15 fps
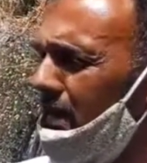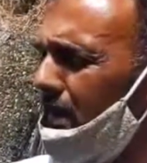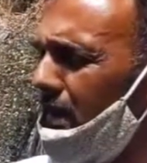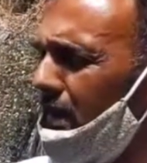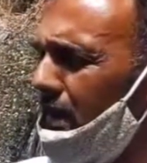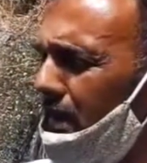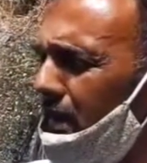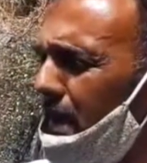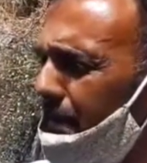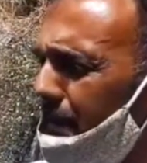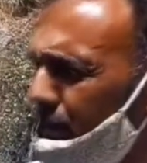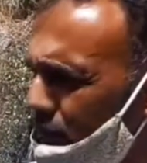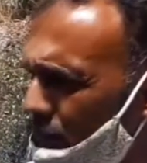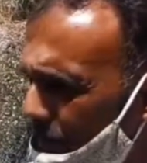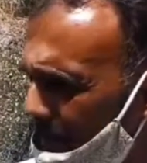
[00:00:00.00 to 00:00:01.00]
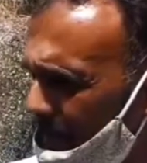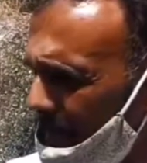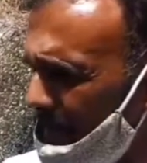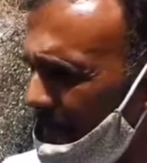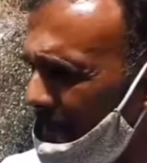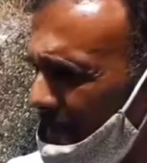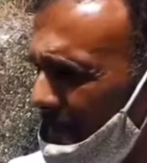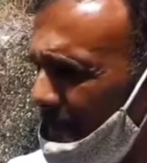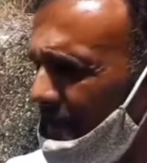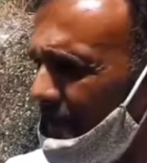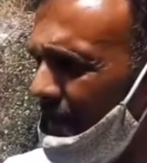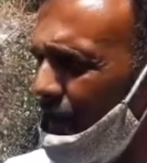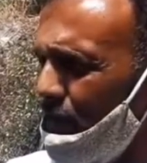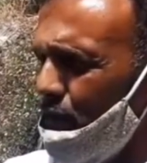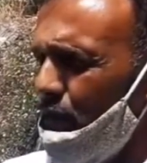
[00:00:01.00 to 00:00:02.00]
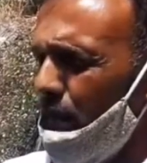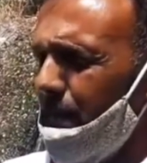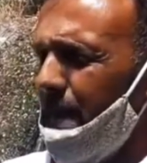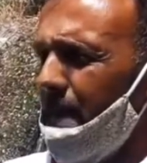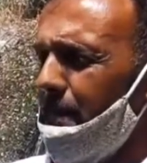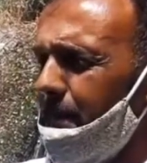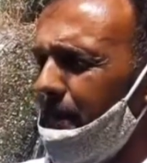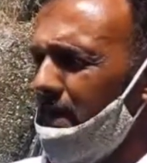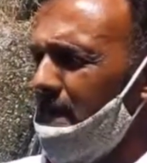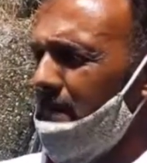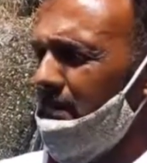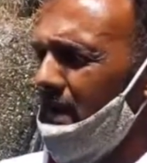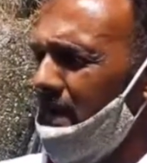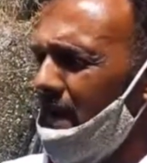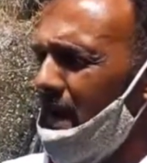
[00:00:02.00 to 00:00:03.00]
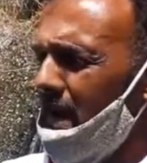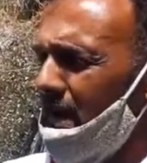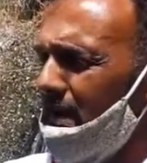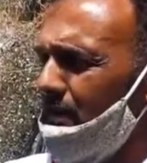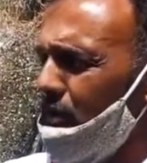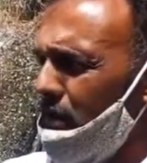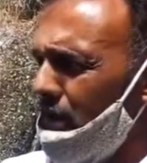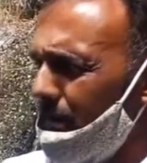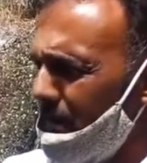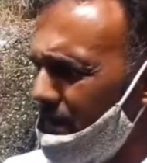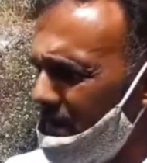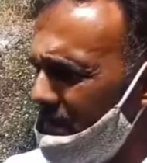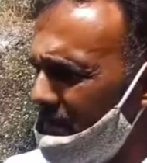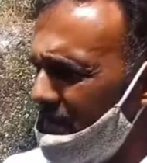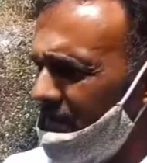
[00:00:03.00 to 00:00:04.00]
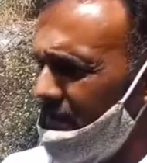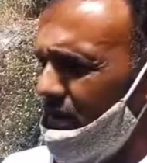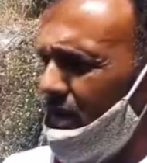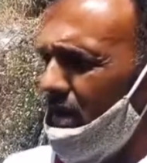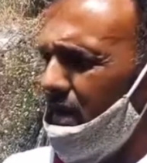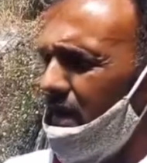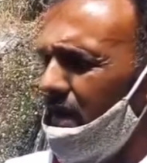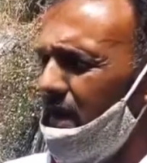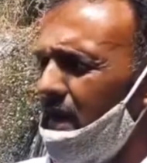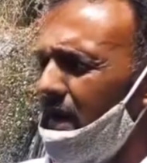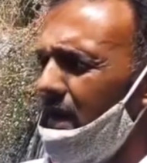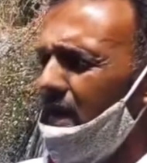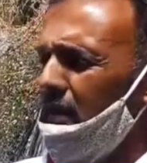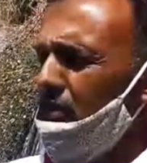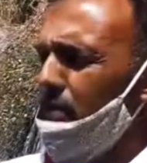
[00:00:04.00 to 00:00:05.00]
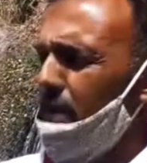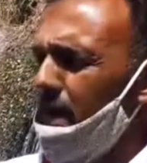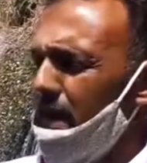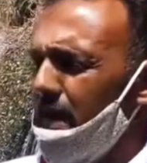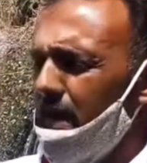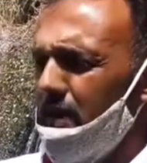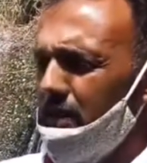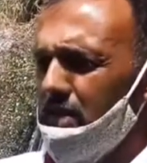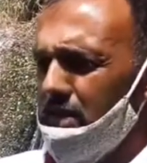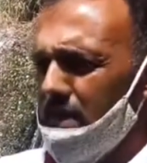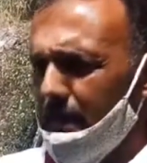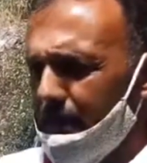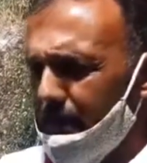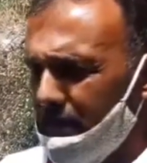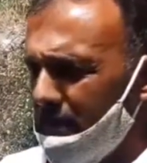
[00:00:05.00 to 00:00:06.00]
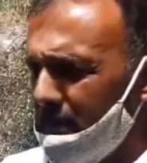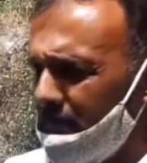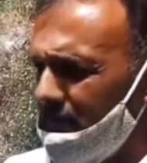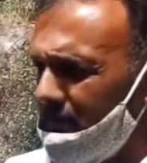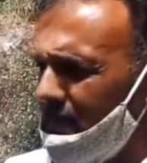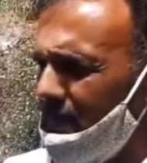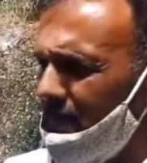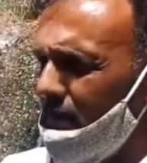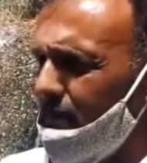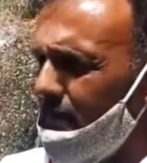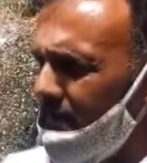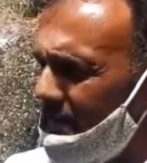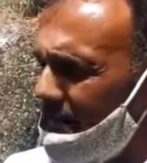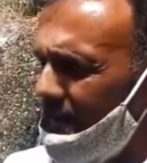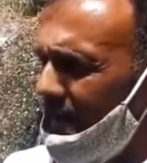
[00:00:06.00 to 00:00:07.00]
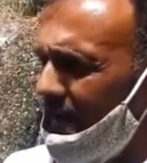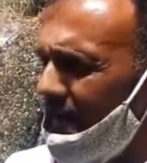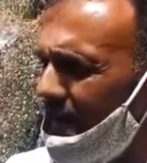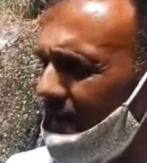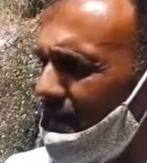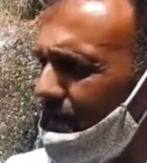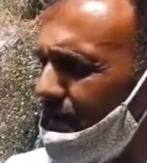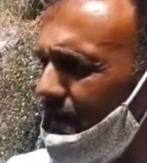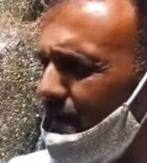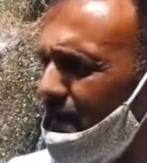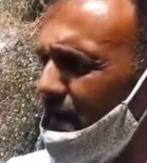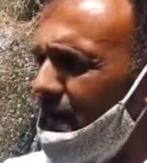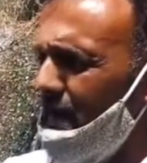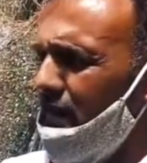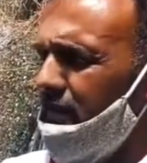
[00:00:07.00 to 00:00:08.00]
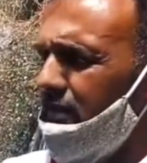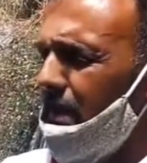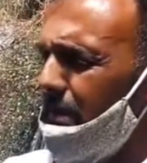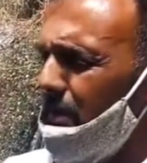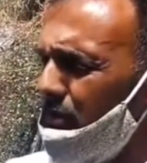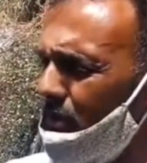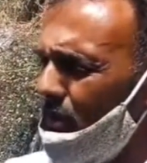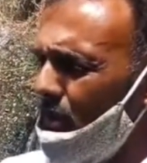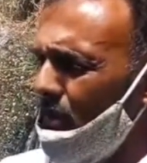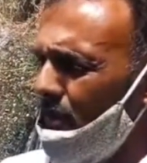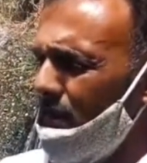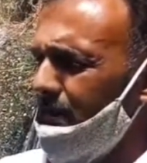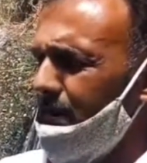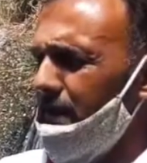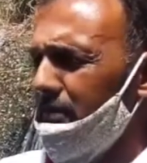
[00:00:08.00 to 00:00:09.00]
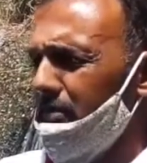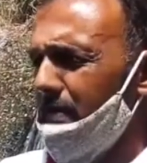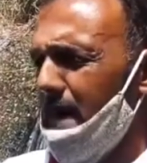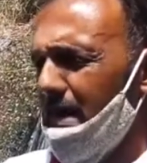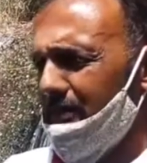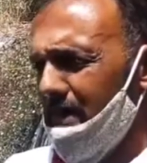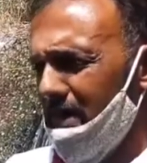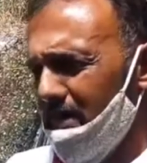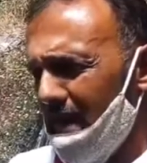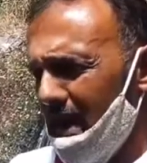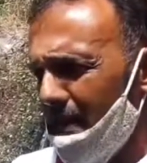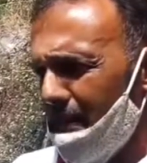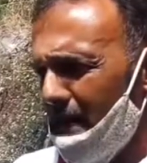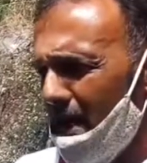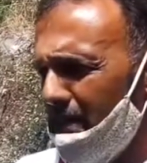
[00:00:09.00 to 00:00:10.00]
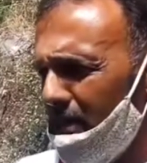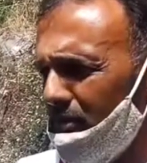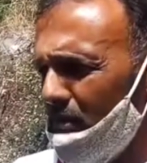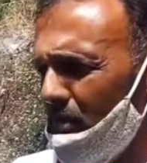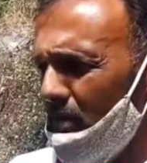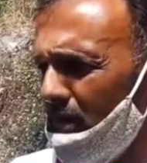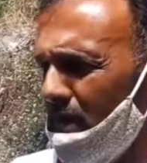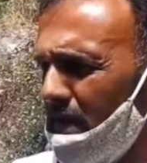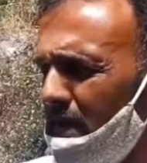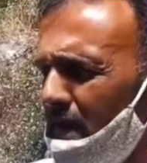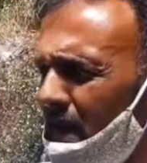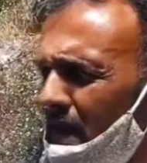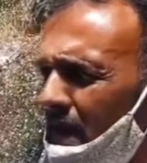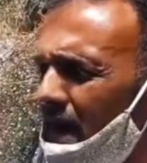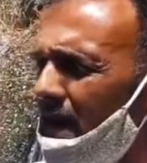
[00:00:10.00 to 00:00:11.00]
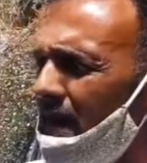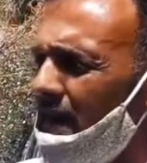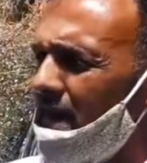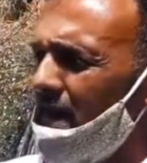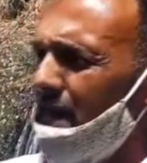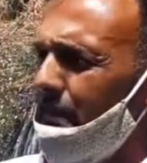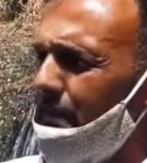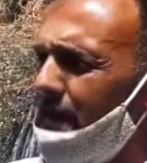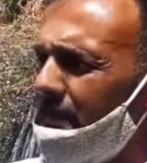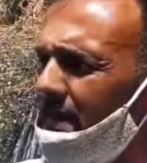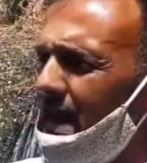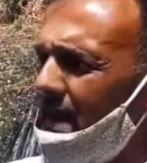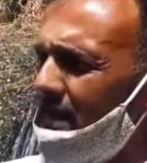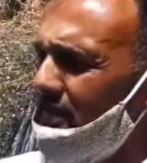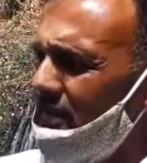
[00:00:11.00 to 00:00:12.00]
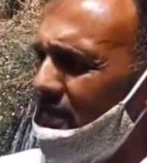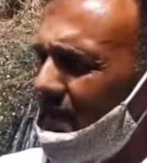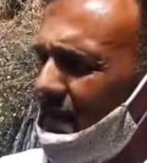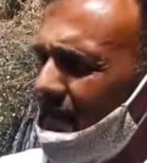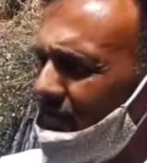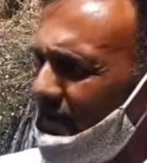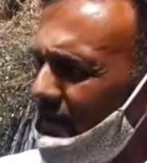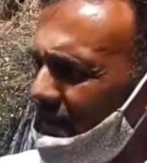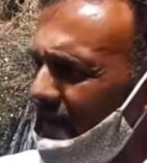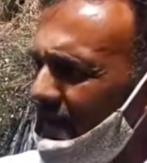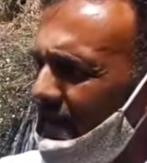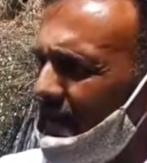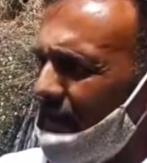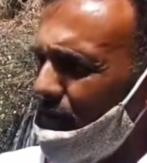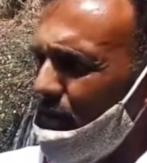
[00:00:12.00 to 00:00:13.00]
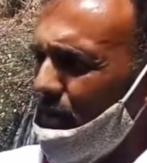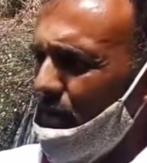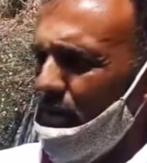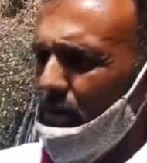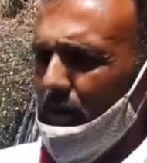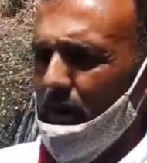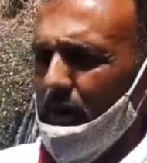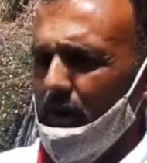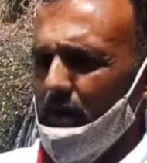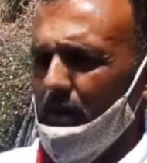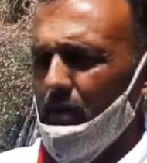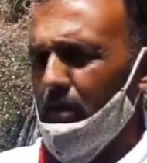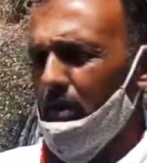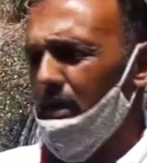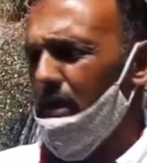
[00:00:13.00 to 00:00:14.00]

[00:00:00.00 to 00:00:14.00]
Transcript: से ज्ञापन सौंपने के लिए तो हमारी प्रदेश सरकार के मुख्यमंत्री जी से और स्वयं शिक्षा मंत्री जी से निवेदन रहेगा कि भाई सभी स्कूलों की फीस माफ़ की जाए प्राइवेट स्कूलों की अगर ये बाज़ार इसी तरह चलता रहा तो